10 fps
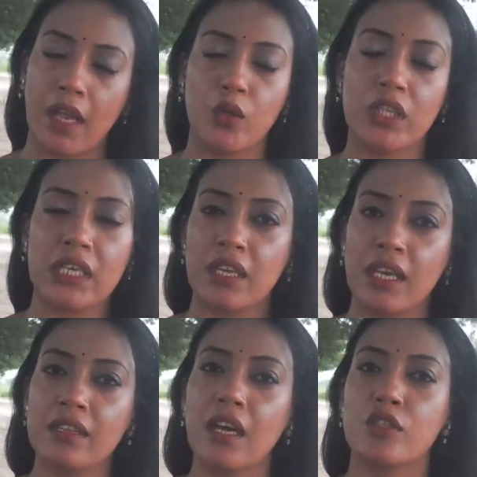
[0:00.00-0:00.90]
ভালো দিকে
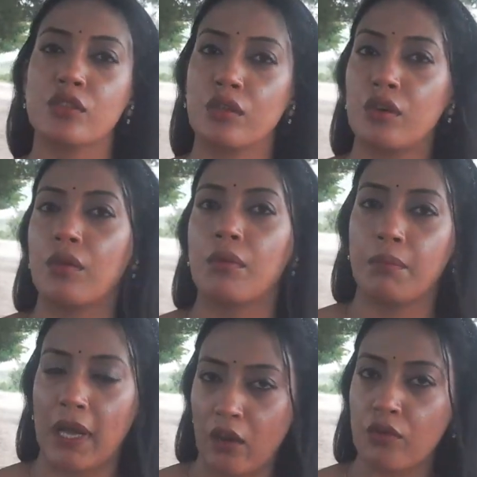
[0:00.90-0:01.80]
নেয় তার জন্য
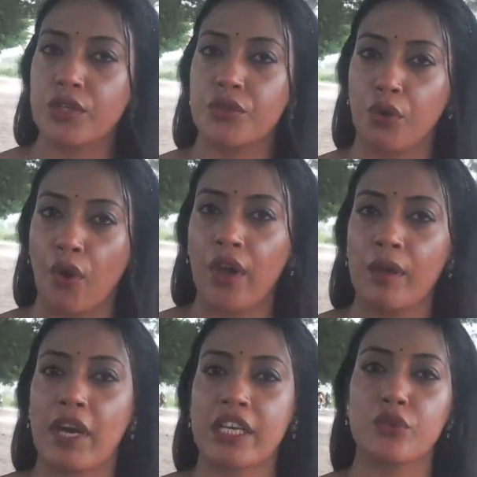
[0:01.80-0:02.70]
ভালো কিছু
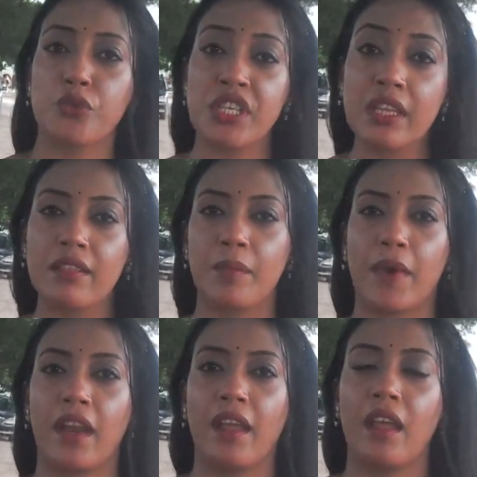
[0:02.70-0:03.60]
হয় বা কিছু শিখতে
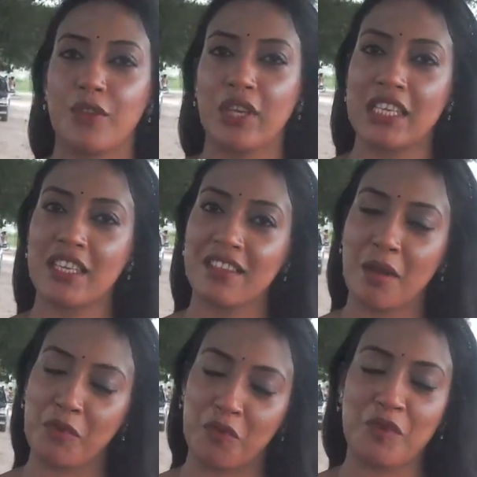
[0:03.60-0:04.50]
পারে তো এটাতে
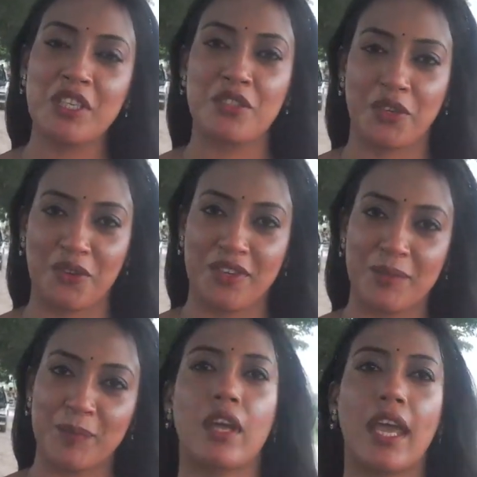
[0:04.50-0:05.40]
আমি খুব এনজয়
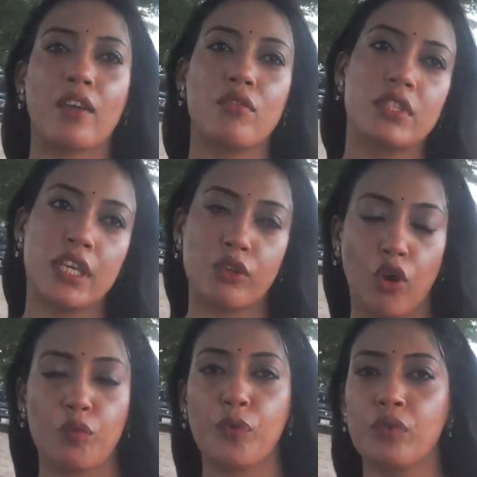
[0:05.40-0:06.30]
করি তো এখন যে
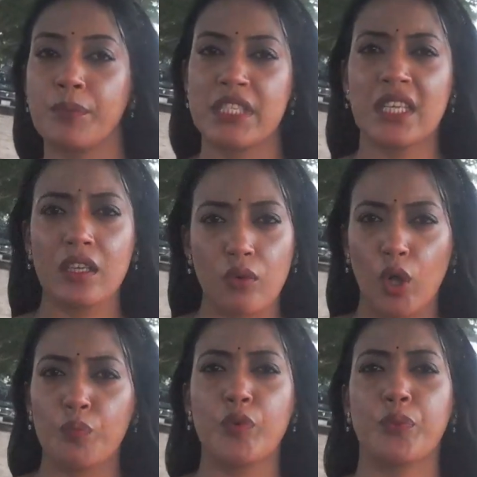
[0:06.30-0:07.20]
গল্প বেসিক্যালি
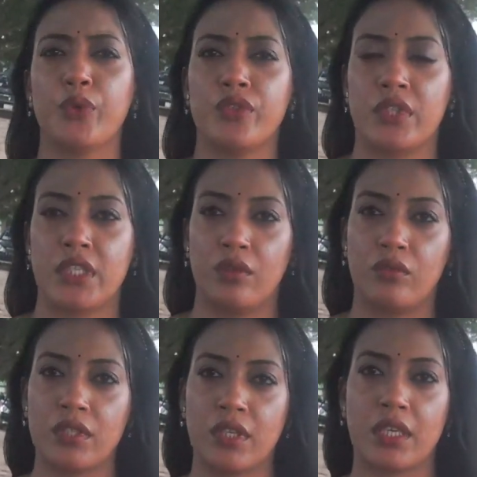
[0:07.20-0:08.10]
গল্প প্রয়োজন
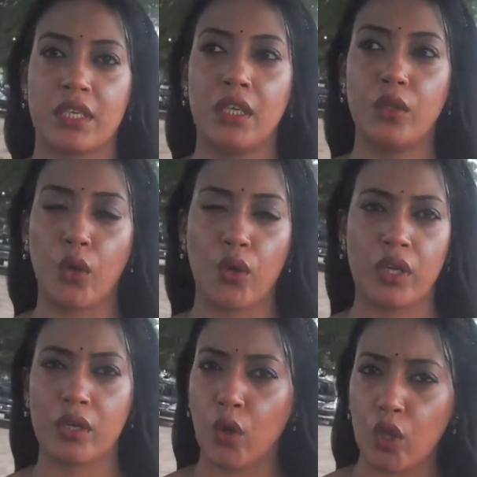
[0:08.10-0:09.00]
ছিল যে কি
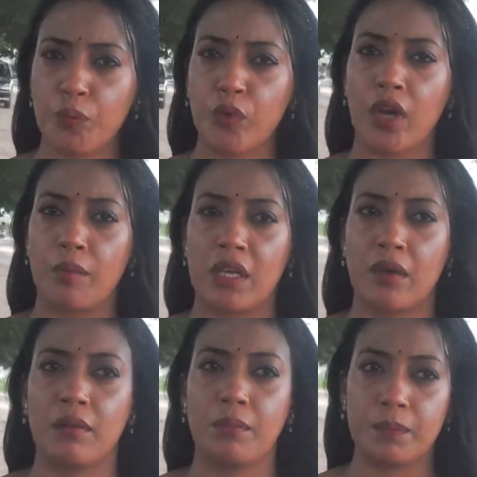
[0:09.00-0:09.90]
ধরনের গল্প আমরা
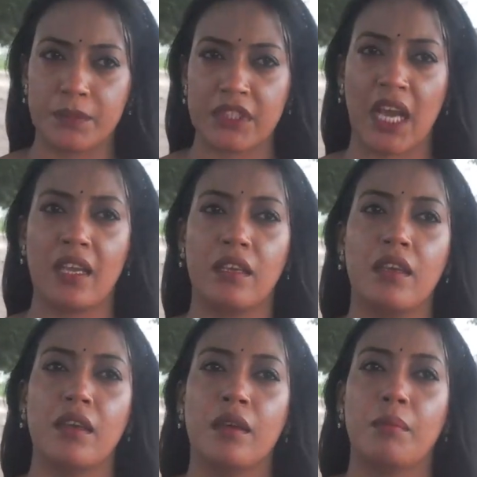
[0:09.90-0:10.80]
চাই
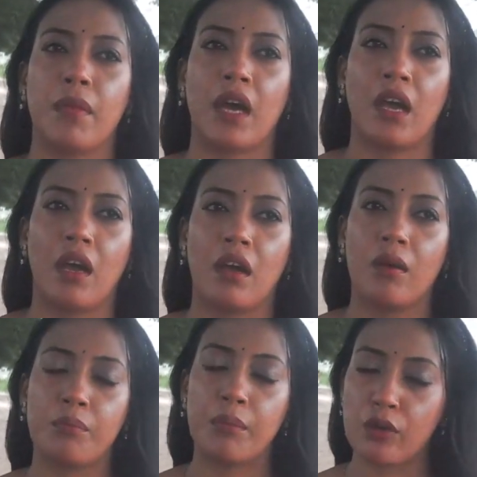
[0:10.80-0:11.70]
বা
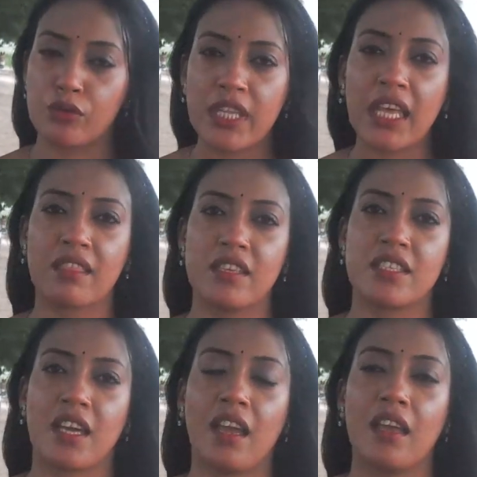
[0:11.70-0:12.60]
মানুষ দেখতে
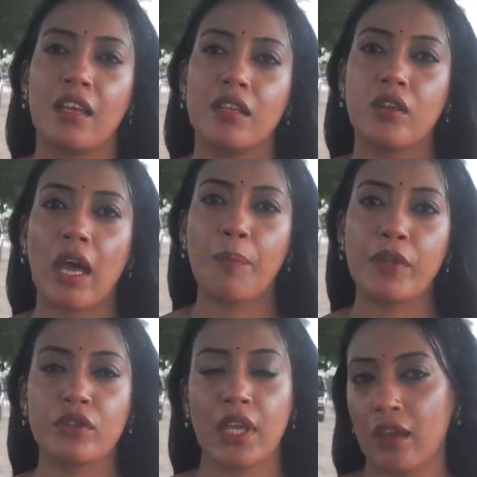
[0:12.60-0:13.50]
চায় তো
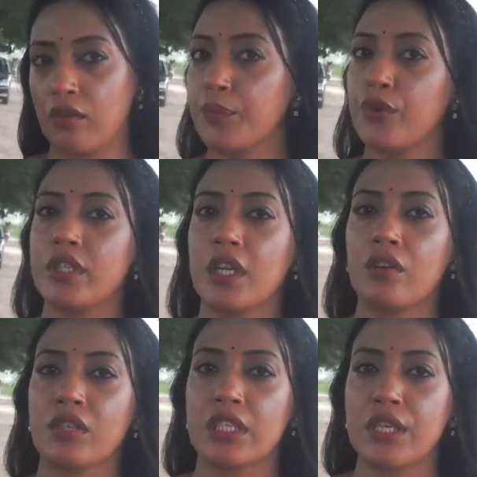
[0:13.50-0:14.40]
আপাতত এখন
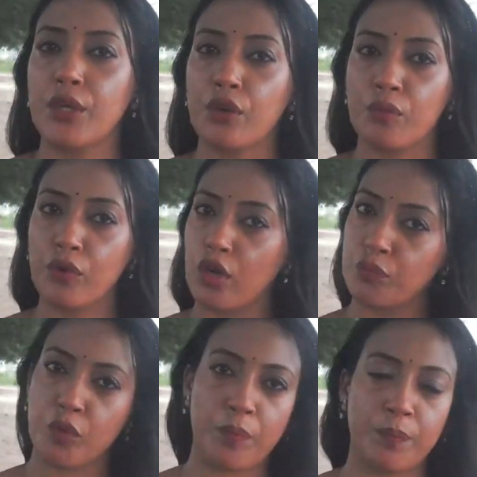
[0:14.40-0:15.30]
পরিচালকরা সেই রকম
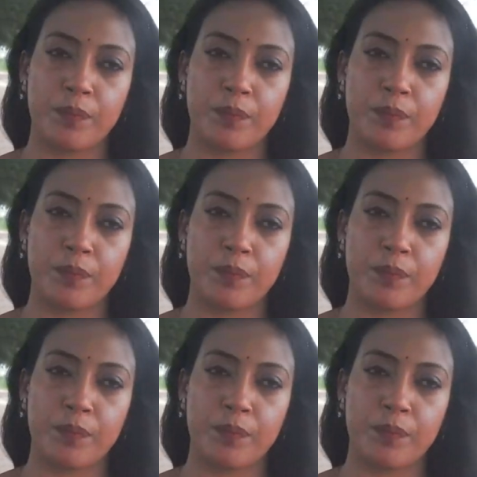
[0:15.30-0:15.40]
গল্প